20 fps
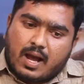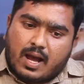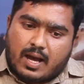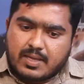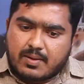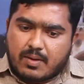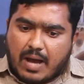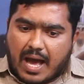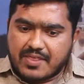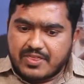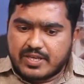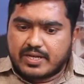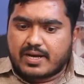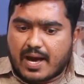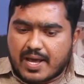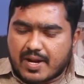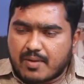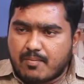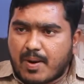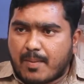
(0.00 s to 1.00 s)
అదే
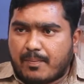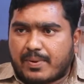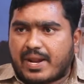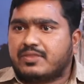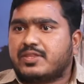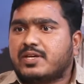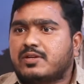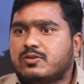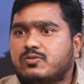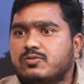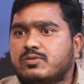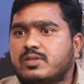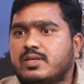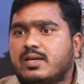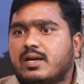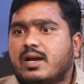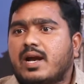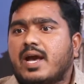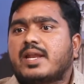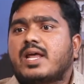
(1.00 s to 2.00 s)
అధికారం మా ప్రాంతానికి ఉంది
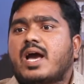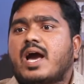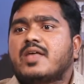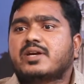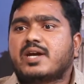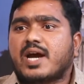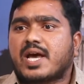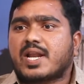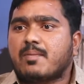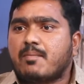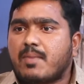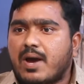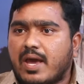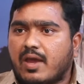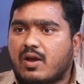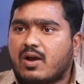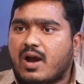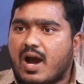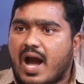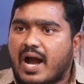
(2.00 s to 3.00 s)
కానీ అధికారం మా
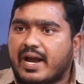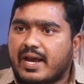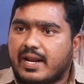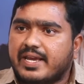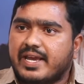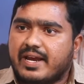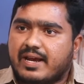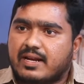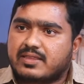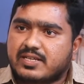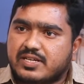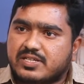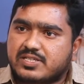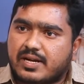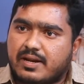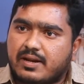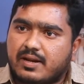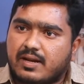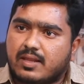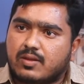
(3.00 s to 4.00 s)
యొక్క ఆకలి కేకలు
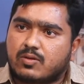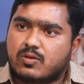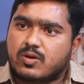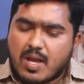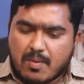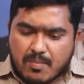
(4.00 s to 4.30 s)
తీర్చడం లేదు